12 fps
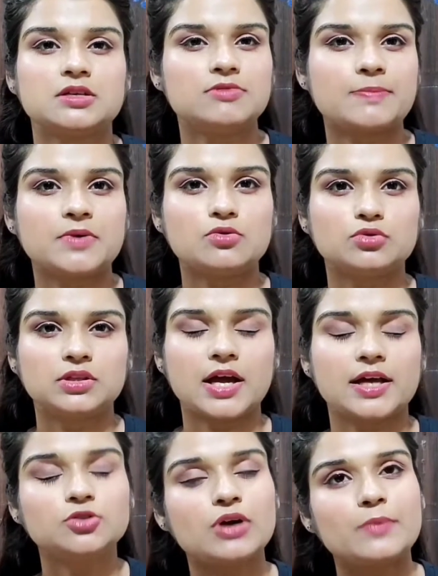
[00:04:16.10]
दिन जब आपका
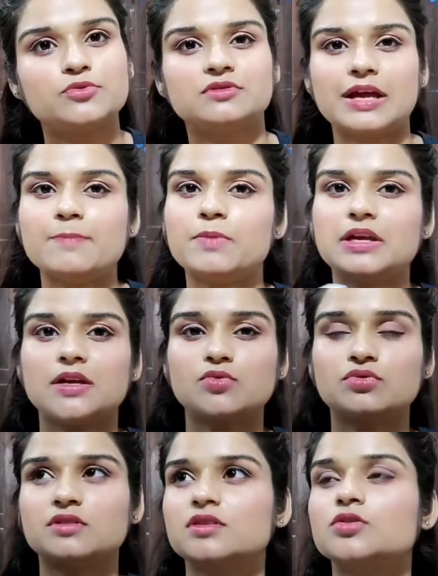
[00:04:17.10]
होता है तो आप उस टाइम पे ये
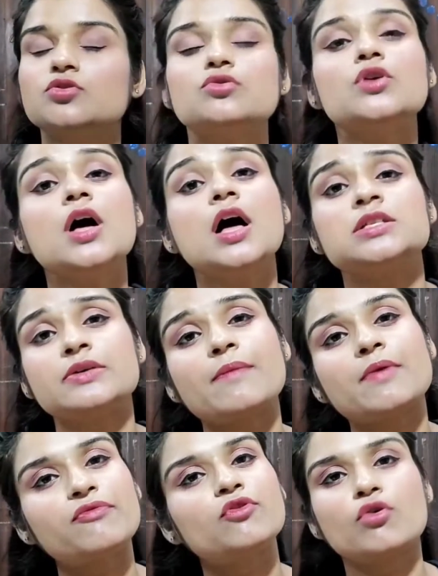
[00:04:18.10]
यूज कर सकते हो जब
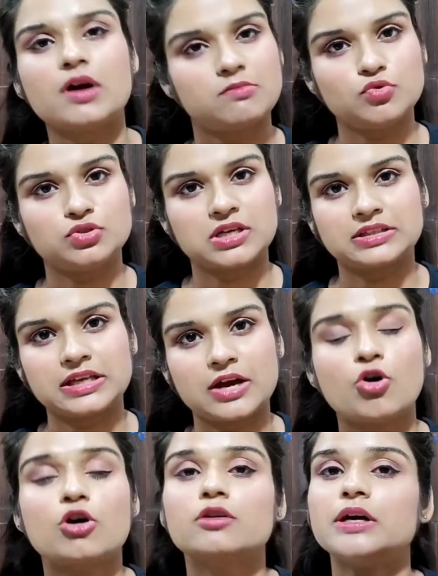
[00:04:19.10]
आपका फ्लो कम हो
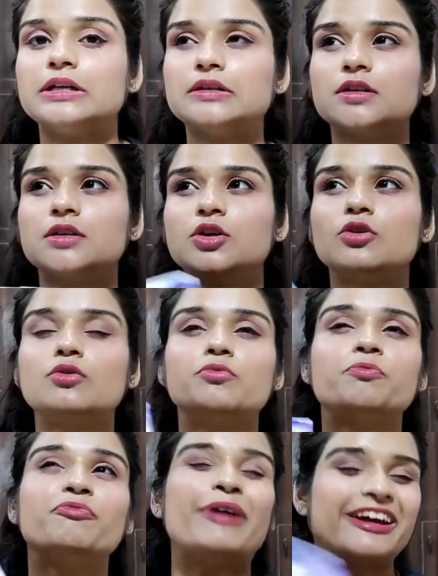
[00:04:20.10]
जाता है और इन यू नो
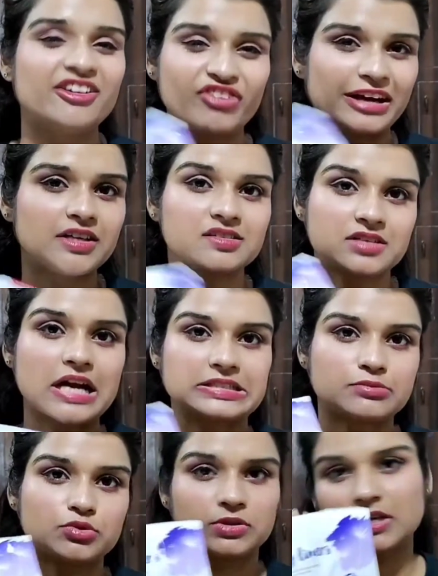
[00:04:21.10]
फाइव
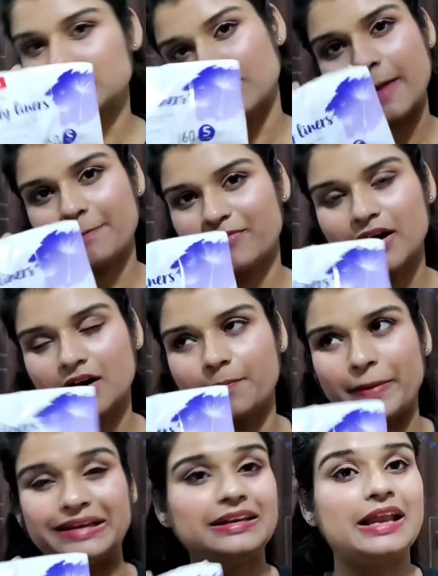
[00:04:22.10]
स्टार्स का होता है जब आप
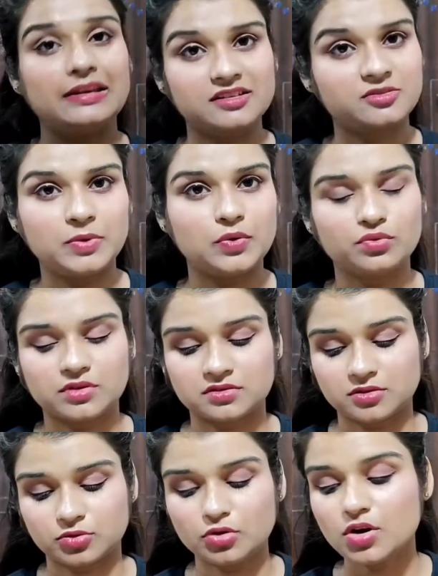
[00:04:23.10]
पेंटी लाइनर्स भी यूज कर
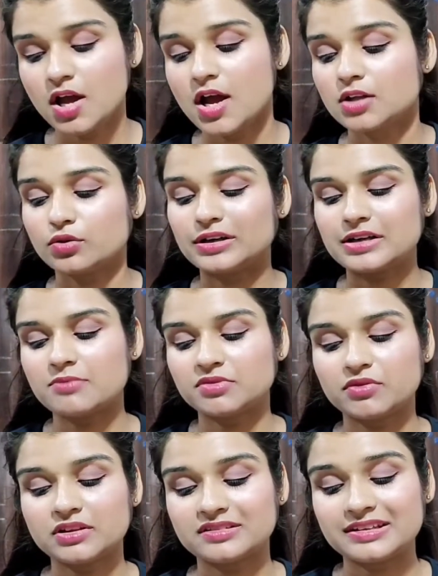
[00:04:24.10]
सकते हो तो इट
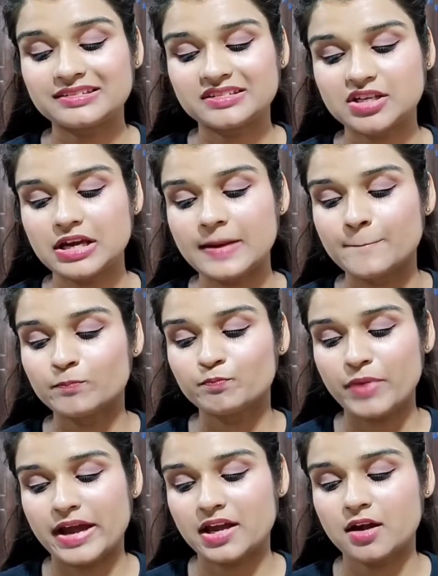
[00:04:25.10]
कम्स विद सिक्सटी
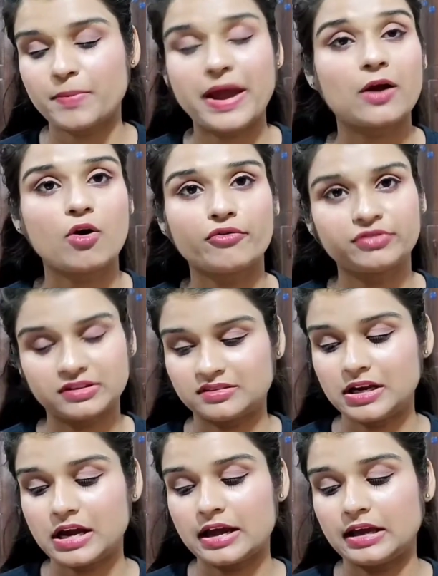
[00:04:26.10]
पैक ऑफ
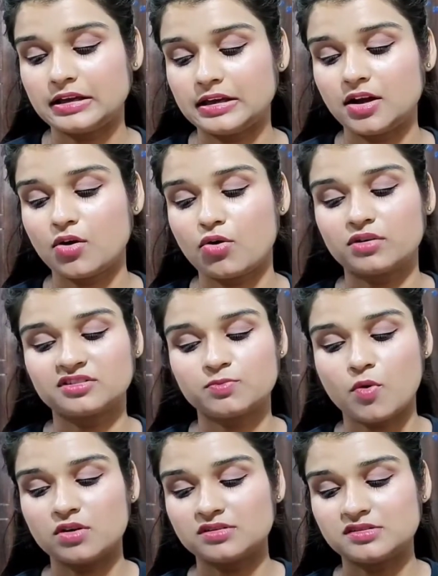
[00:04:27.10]
सिक्सटी का है ये और
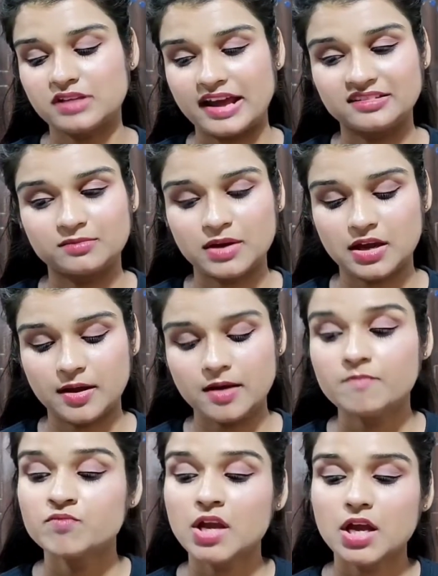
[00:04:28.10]
स्मॉल साइज में है